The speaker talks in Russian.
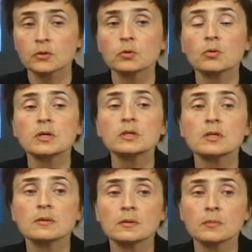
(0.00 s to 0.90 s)
Но
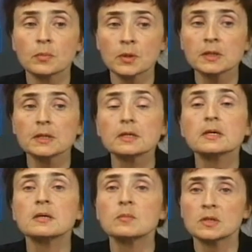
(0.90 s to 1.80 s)
это было
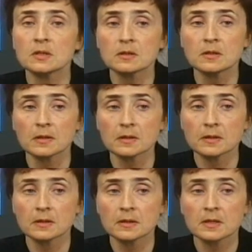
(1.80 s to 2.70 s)
именно
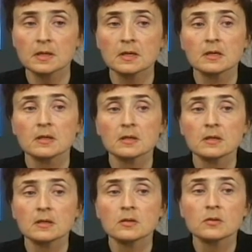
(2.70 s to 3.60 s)
так.
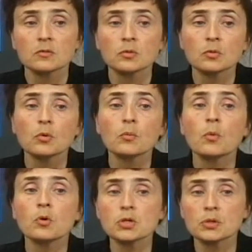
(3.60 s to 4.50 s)
Ну,
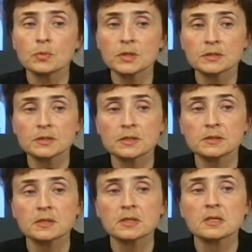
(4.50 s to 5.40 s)
может быть, здесь